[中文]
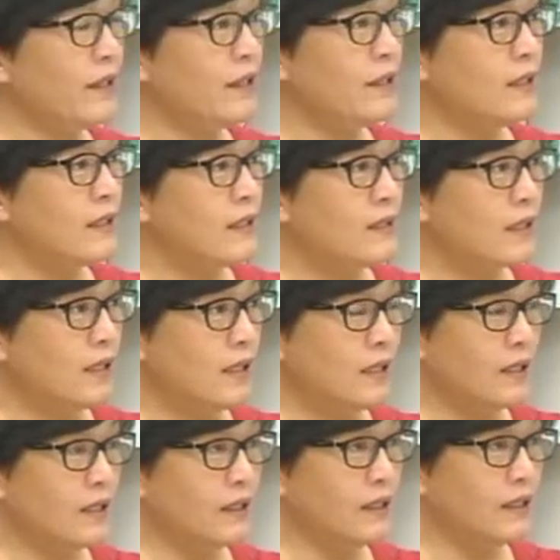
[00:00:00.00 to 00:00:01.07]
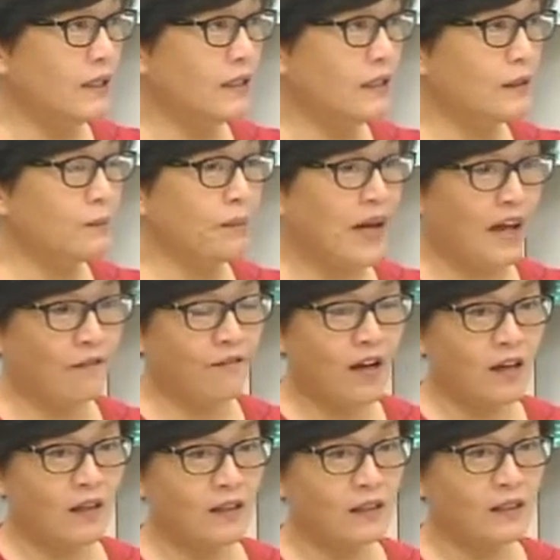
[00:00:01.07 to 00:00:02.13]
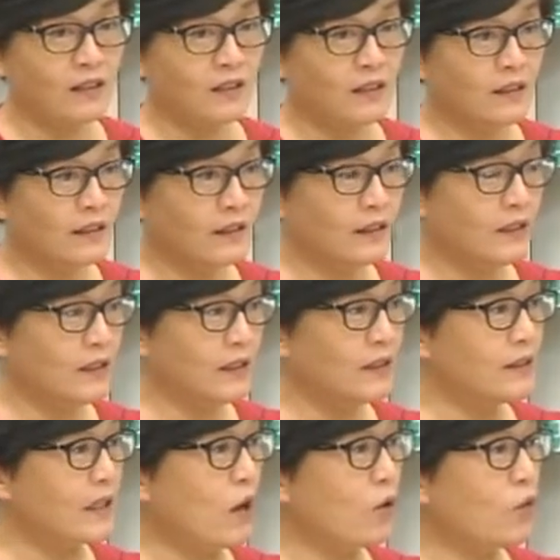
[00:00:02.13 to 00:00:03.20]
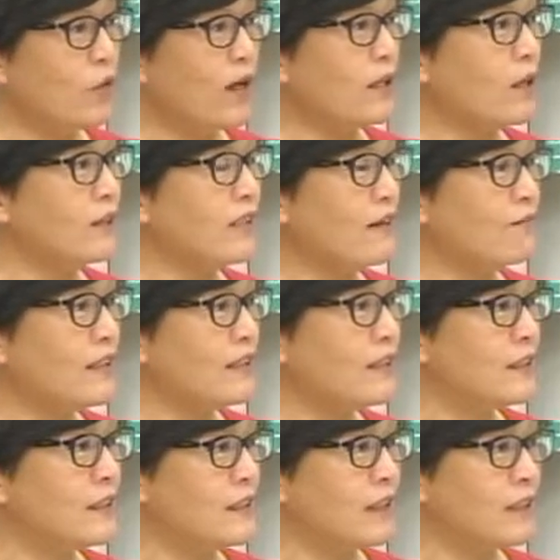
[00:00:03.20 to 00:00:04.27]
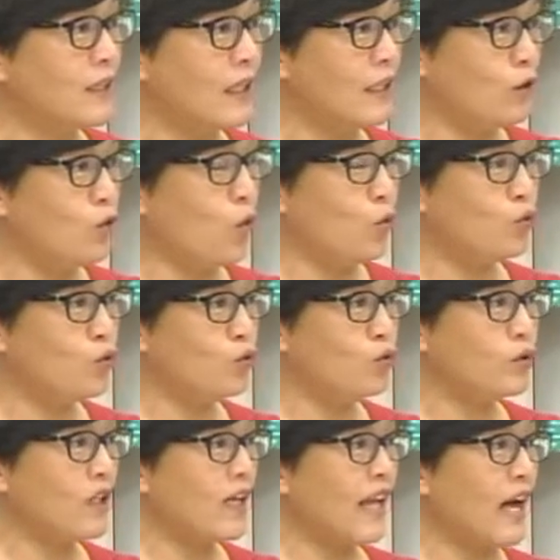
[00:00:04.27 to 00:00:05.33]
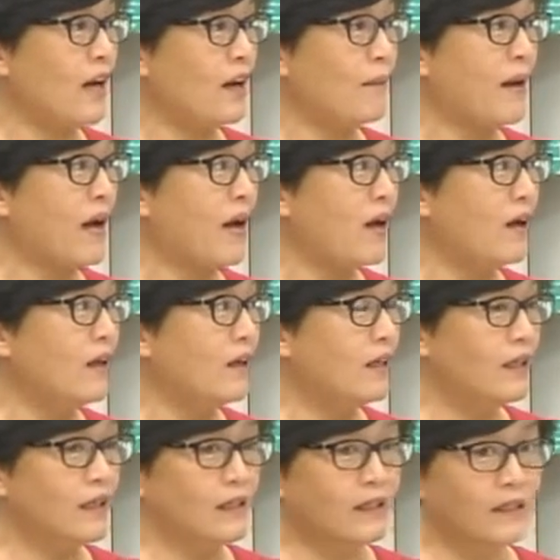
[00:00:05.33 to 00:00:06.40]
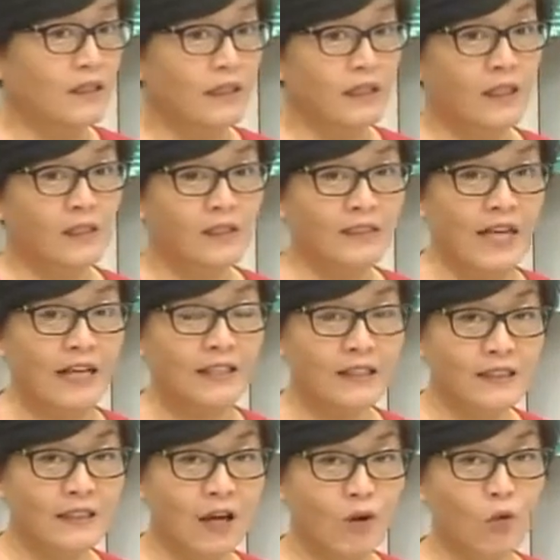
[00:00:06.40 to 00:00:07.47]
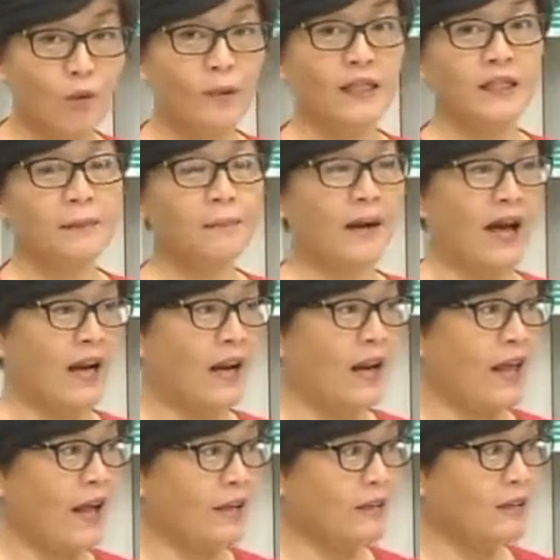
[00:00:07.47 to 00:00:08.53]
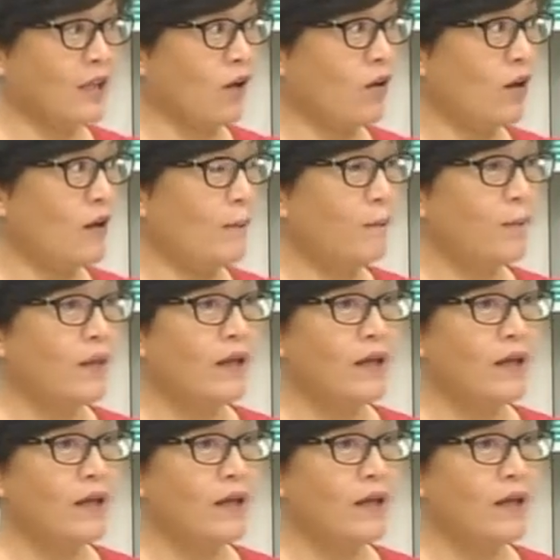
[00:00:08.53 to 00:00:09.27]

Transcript: 们呃已经排放了。超快到三分之二可以容许的量了嘛？哈，三兆我们已经排了两兆了，